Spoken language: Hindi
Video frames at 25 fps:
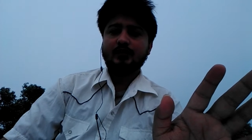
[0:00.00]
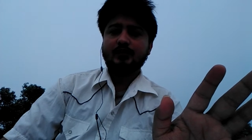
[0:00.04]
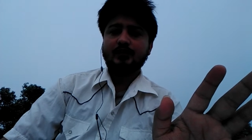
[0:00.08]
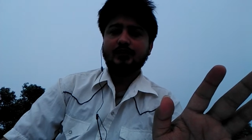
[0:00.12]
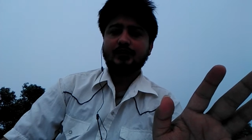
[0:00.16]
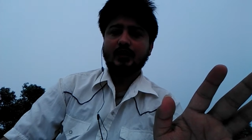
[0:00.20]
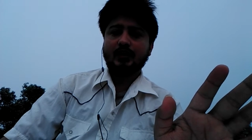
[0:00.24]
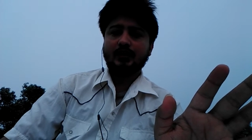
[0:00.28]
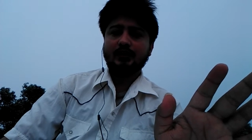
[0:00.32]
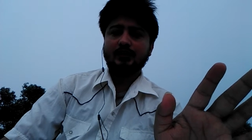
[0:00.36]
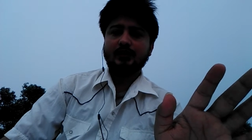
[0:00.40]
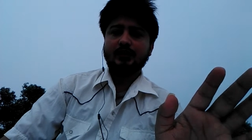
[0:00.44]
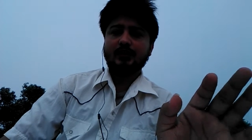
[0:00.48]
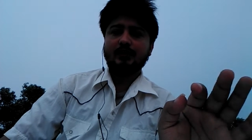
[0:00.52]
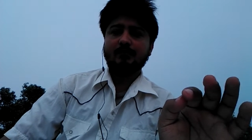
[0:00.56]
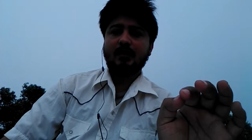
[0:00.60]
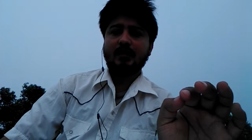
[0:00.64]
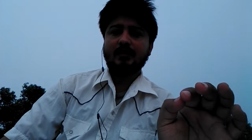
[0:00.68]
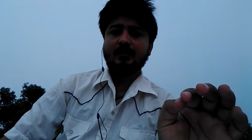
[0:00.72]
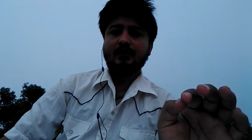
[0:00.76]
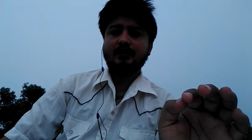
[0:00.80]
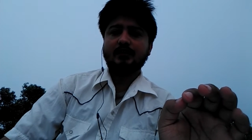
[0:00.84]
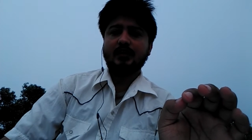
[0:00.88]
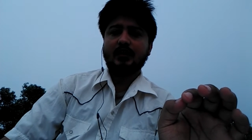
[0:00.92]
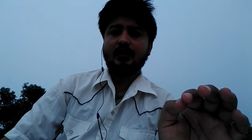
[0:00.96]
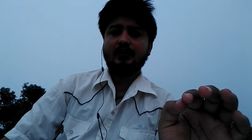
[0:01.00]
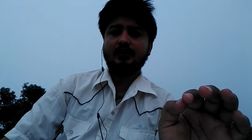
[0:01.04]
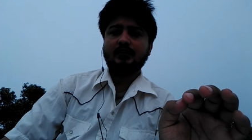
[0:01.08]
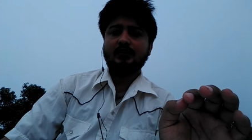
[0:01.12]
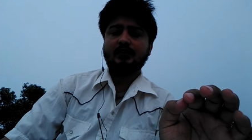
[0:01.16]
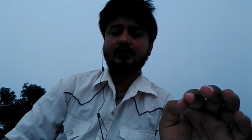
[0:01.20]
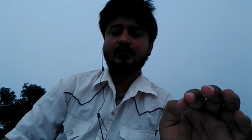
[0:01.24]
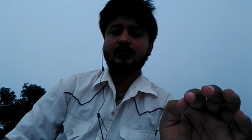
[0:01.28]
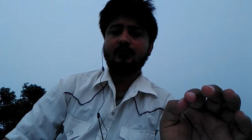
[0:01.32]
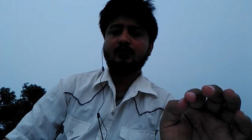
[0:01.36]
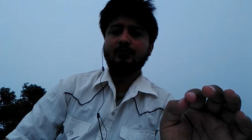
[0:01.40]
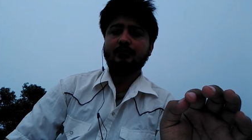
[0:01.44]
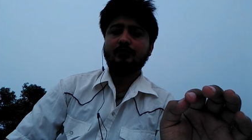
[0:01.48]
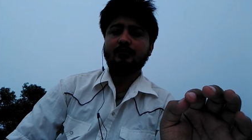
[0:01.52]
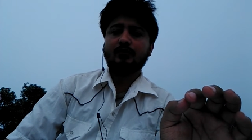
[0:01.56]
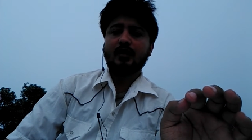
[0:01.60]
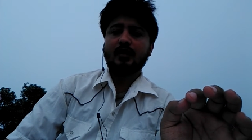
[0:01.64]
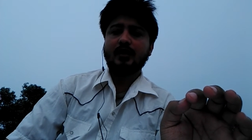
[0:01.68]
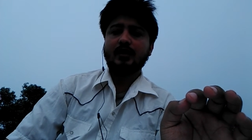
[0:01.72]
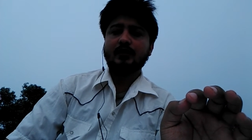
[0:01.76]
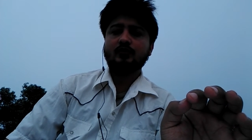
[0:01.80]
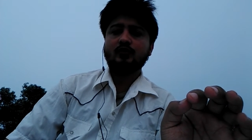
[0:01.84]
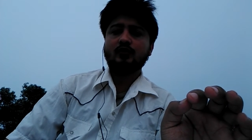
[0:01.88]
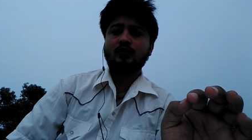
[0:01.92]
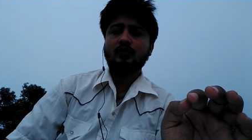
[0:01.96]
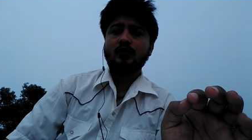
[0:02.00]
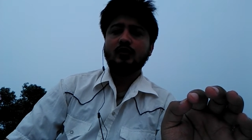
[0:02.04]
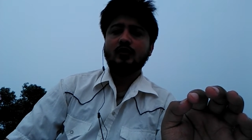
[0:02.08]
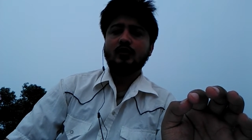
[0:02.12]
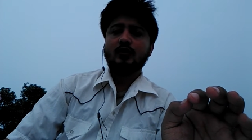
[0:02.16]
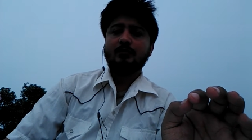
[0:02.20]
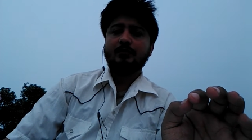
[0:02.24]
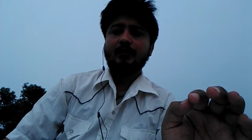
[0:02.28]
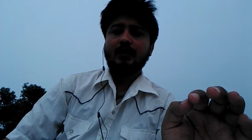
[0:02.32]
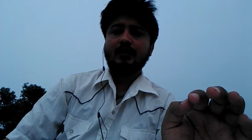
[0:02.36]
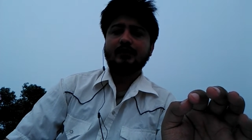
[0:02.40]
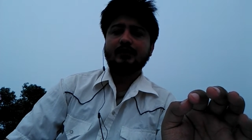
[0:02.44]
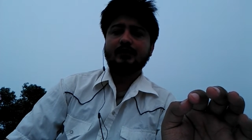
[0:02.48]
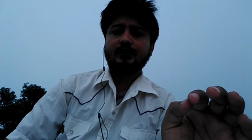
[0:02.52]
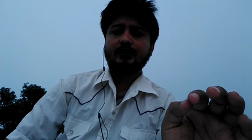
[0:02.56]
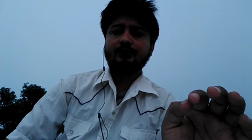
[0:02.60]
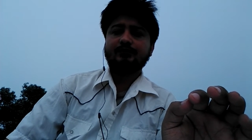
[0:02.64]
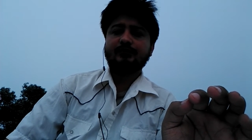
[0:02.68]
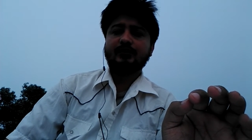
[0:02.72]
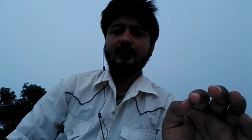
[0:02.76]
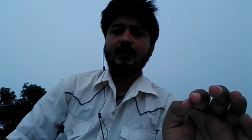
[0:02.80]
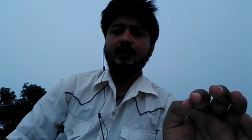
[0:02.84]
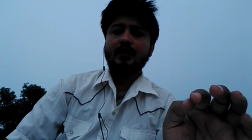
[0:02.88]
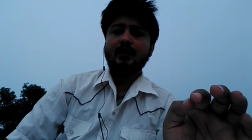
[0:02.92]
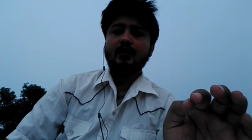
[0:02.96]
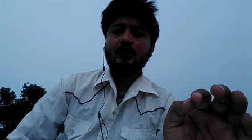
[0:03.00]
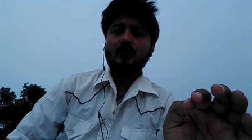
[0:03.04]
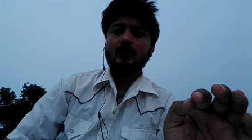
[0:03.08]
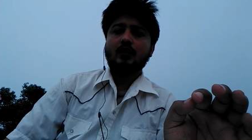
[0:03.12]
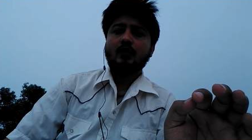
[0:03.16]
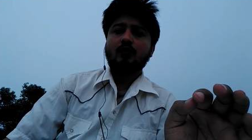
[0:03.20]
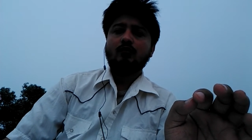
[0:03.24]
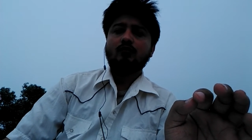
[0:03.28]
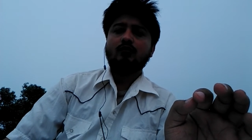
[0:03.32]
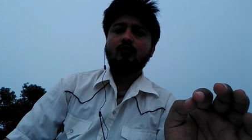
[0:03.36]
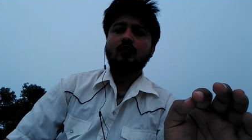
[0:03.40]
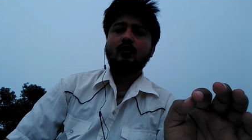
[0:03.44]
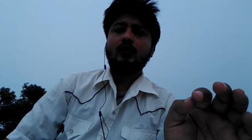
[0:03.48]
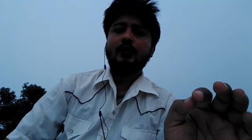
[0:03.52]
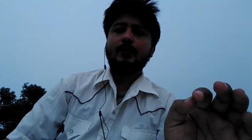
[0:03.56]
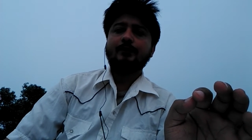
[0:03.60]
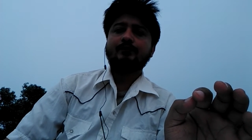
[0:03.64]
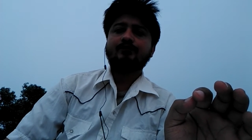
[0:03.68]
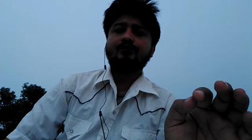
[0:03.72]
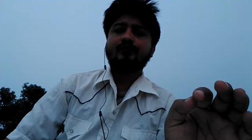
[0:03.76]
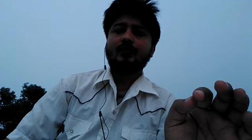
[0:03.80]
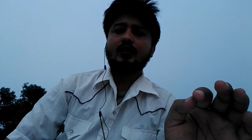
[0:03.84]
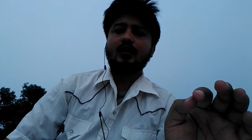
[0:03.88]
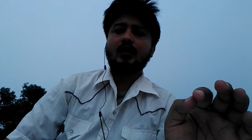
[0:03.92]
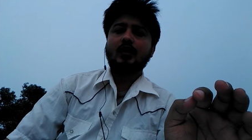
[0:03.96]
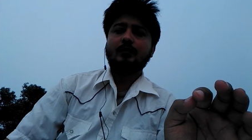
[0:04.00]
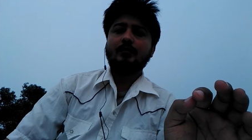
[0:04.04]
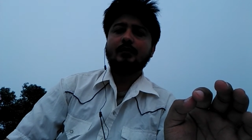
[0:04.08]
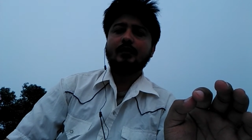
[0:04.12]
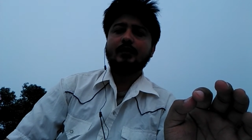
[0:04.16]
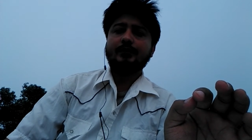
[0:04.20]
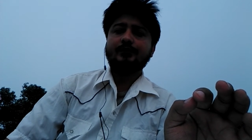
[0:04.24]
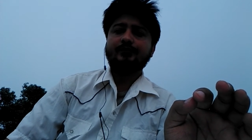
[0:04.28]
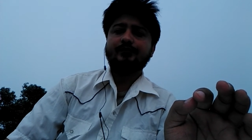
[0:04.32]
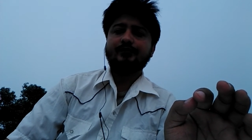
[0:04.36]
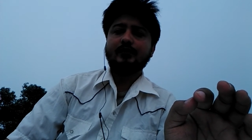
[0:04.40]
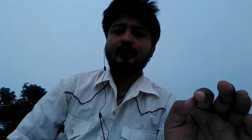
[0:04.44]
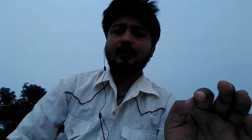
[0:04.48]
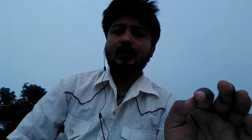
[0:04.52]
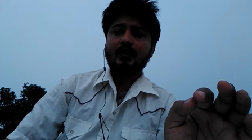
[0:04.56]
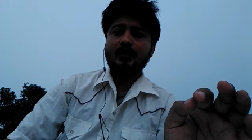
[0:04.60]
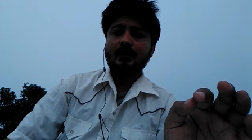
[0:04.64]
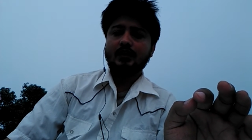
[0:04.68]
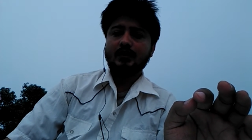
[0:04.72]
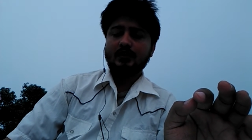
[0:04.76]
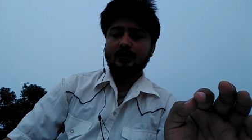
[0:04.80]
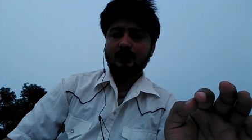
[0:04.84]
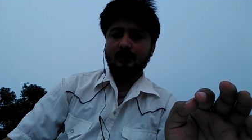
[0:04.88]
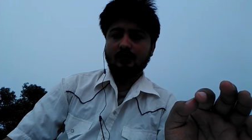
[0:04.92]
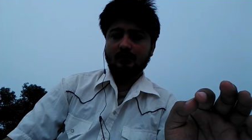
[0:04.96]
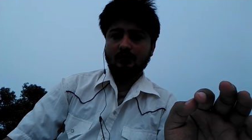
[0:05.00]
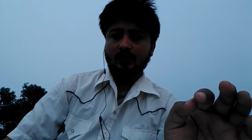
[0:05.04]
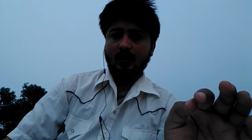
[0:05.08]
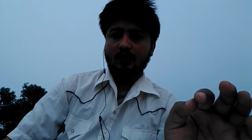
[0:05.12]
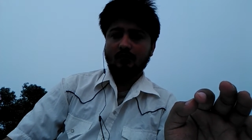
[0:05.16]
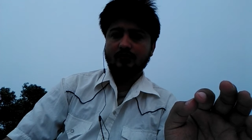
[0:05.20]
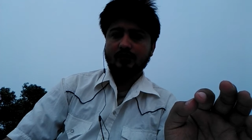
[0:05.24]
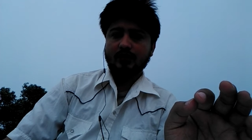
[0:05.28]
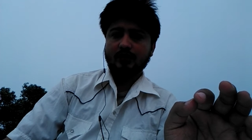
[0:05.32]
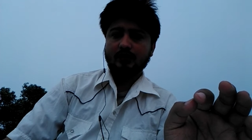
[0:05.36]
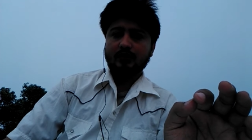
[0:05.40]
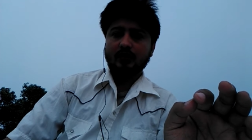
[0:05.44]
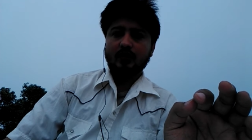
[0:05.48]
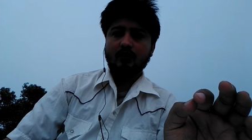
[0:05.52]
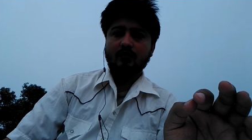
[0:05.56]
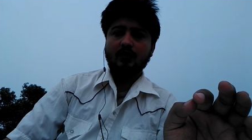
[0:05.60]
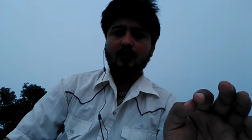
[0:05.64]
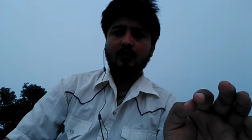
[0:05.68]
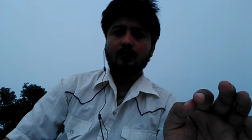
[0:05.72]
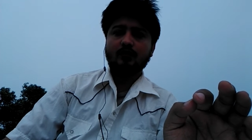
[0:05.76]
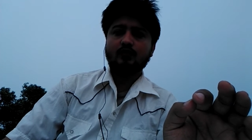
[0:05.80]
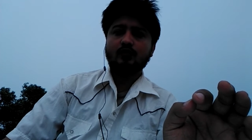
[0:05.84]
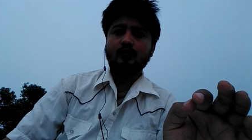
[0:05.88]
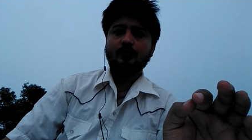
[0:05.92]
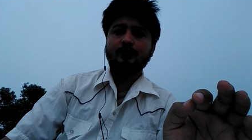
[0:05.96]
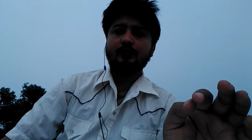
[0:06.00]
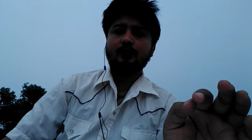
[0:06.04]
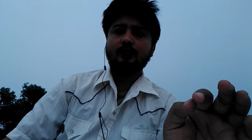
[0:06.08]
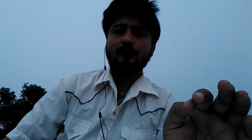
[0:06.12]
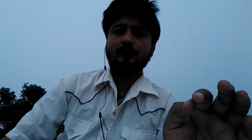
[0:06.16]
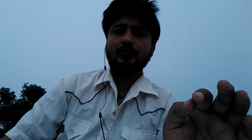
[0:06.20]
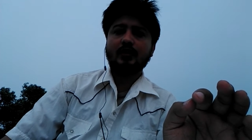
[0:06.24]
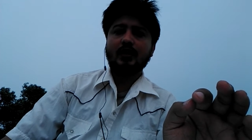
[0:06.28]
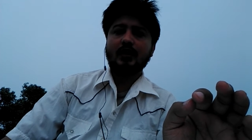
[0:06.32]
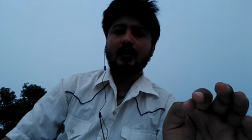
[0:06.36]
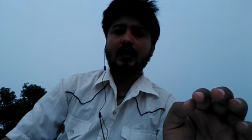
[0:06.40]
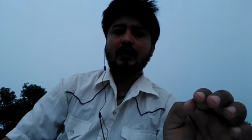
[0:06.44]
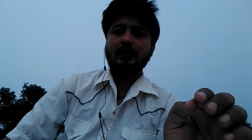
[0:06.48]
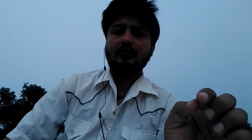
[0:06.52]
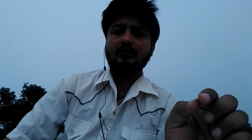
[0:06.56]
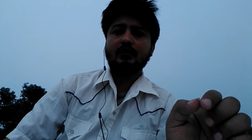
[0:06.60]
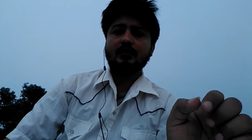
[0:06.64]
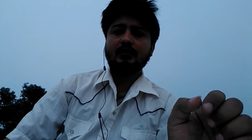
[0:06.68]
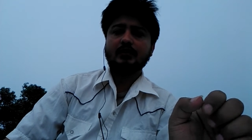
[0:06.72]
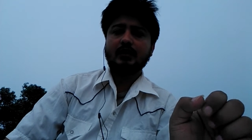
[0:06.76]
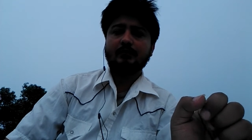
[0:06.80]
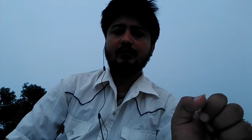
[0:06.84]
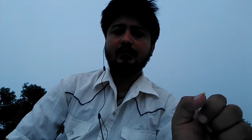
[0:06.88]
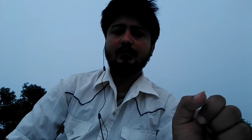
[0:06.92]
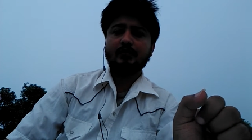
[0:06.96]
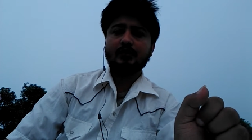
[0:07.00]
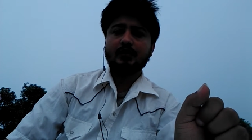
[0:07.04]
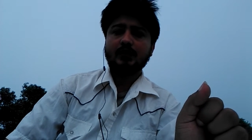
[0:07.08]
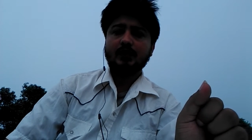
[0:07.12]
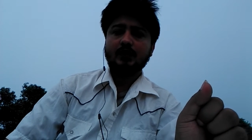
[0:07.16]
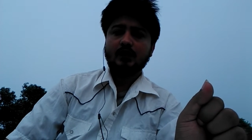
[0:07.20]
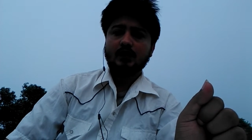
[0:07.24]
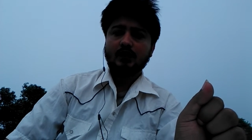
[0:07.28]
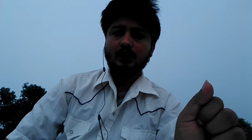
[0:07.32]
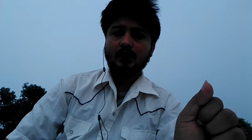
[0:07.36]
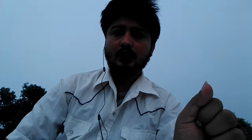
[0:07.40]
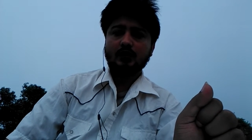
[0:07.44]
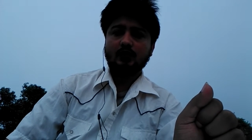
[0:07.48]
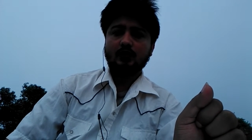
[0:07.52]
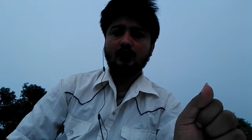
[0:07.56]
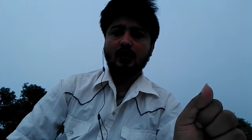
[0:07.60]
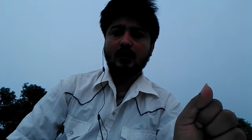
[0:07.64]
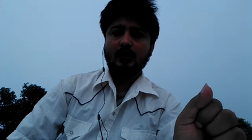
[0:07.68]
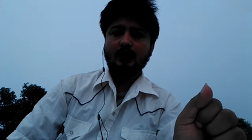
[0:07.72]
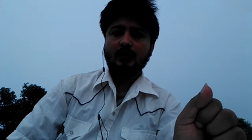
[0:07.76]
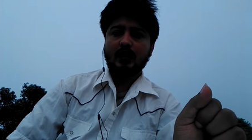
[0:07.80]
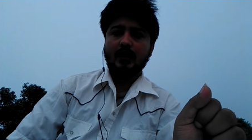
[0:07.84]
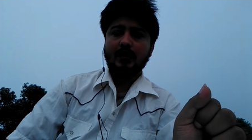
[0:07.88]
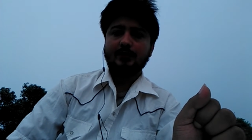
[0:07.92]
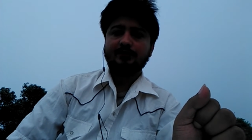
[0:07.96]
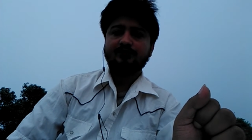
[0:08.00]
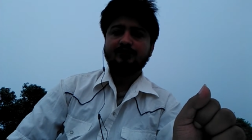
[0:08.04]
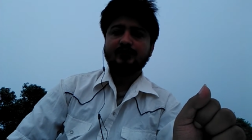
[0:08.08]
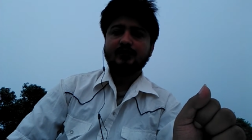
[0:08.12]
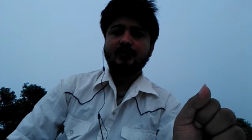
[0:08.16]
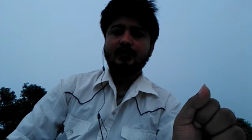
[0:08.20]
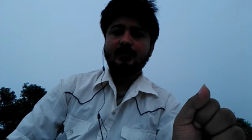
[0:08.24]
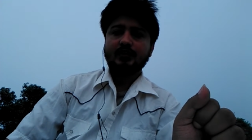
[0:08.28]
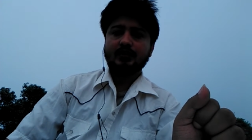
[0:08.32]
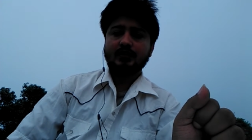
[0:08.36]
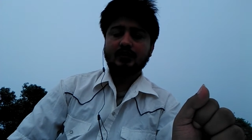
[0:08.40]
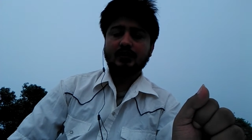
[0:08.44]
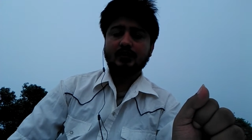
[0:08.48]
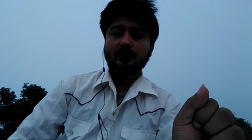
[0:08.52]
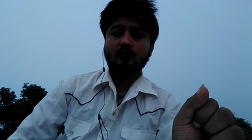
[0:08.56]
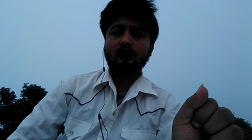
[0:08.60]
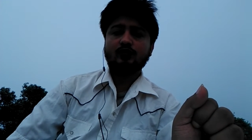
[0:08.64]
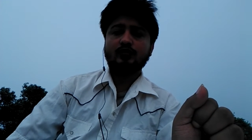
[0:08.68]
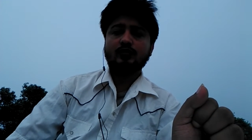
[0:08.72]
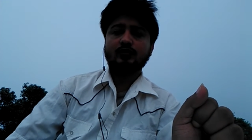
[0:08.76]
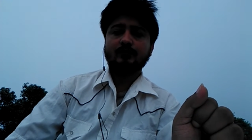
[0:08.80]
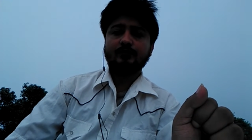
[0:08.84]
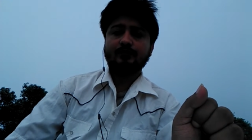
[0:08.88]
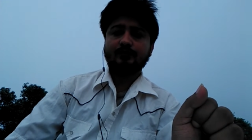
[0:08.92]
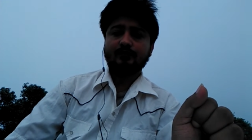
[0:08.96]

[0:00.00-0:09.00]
शिक्षा नीति की मांग की जा रही थी क्योंकि पुराना जो पाठ्यक्रम था वो अब नई आवश्यकताओं का अनुरूप उतना कारगर साबित नहीं हो रहा था इसलिए कुछ